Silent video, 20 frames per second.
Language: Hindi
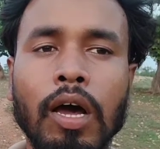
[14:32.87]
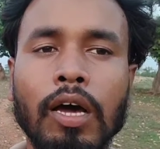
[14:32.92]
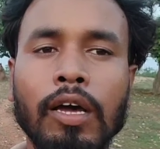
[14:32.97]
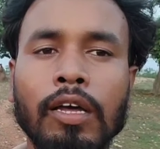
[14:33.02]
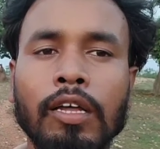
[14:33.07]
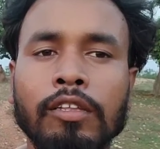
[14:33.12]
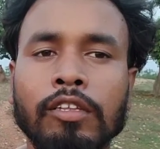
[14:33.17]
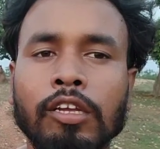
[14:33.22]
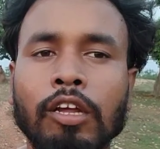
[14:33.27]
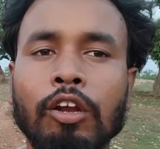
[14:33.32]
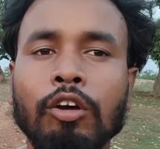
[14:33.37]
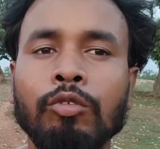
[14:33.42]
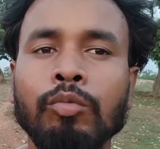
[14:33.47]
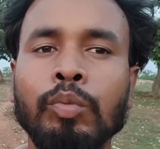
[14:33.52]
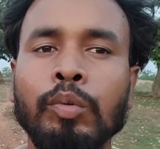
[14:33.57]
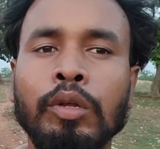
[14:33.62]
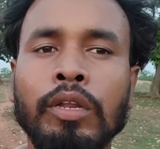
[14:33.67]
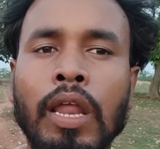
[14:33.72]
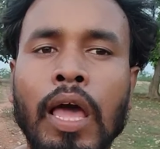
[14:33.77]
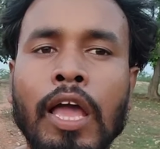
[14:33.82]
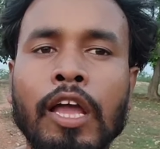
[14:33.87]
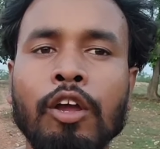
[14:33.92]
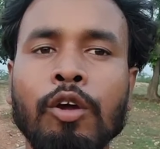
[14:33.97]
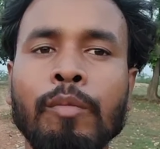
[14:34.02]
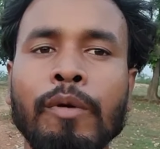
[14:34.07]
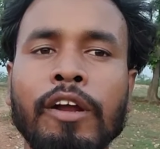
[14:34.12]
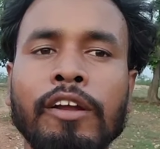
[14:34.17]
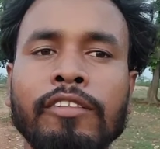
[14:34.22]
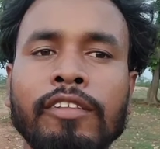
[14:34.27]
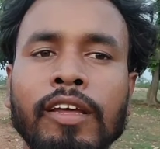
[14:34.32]
अगर अच्छा लगा तो लाइक
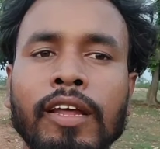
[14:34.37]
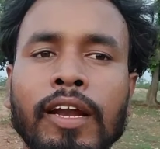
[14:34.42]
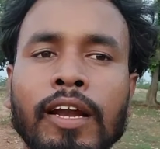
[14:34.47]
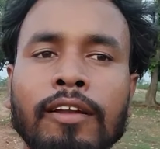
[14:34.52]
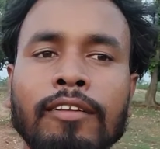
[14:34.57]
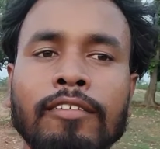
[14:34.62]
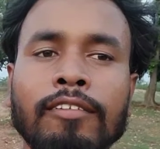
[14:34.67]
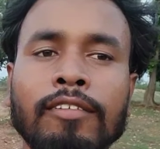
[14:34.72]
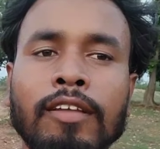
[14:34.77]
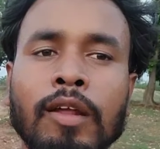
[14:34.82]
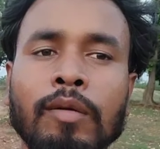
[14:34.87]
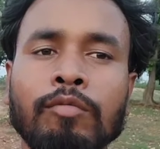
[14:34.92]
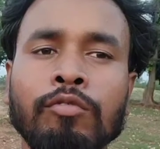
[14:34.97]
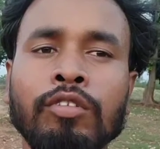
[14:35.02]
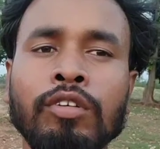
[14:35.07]
कमेंट शेयर एंड सब्सक्राइब